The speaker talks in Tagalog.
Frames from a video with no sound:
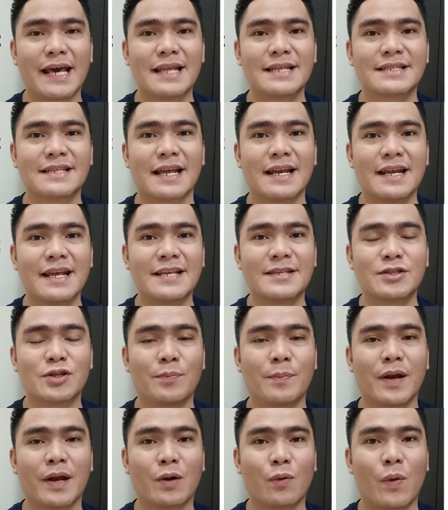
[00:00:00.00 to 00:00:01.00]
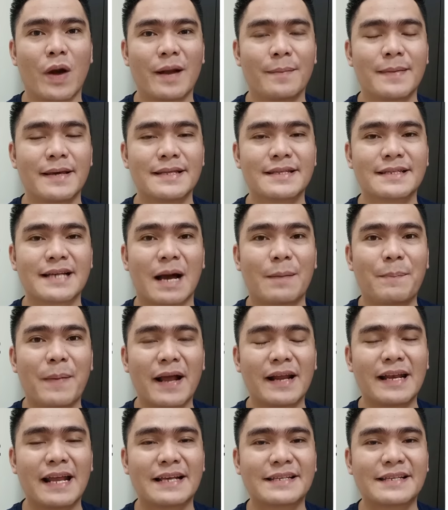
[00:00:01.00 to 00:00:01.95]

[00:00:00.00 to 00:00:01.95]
yan sa list of requirements kapag